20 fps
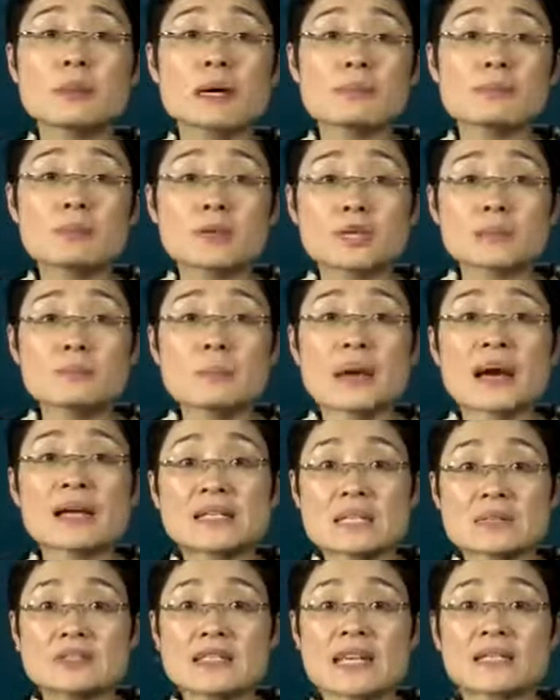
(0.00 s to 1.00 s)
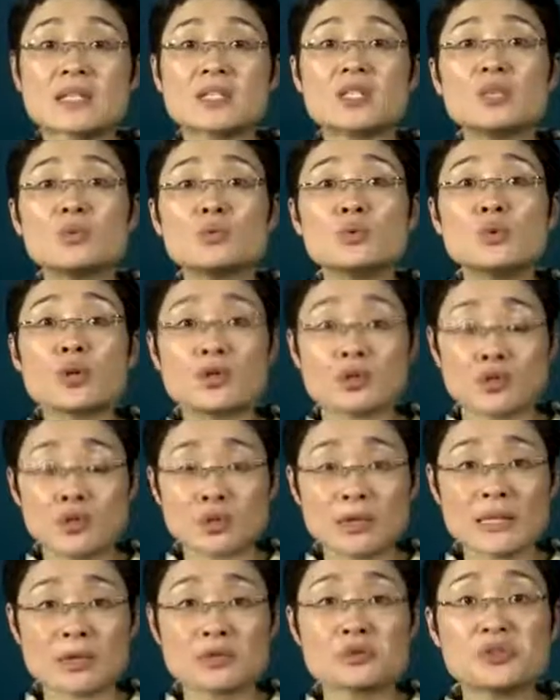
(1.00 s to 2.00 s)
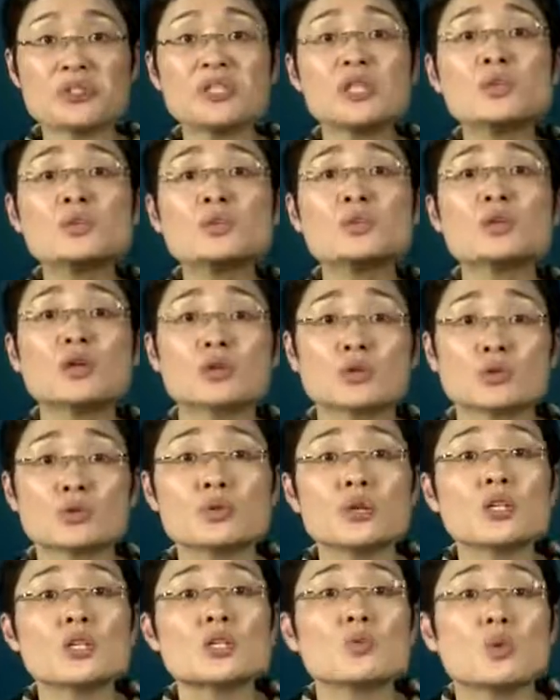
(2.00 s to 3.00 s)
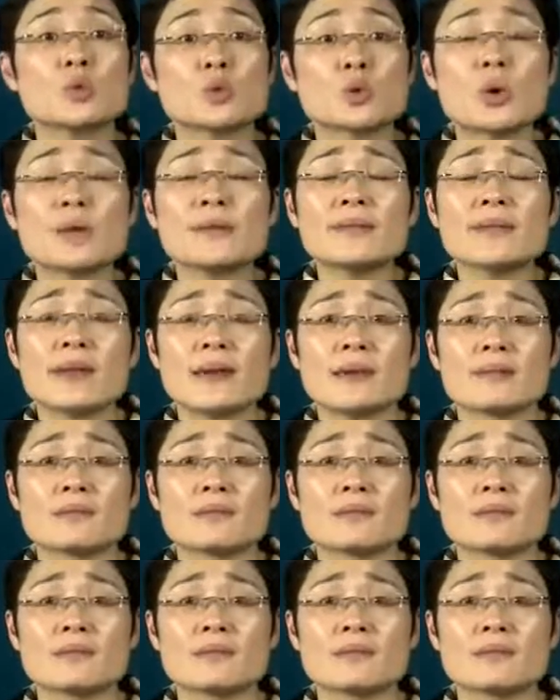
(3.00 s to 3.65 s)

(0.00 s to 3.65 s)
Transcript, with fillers: perspective that 英语很重要，那就是英语很重要是我的观点。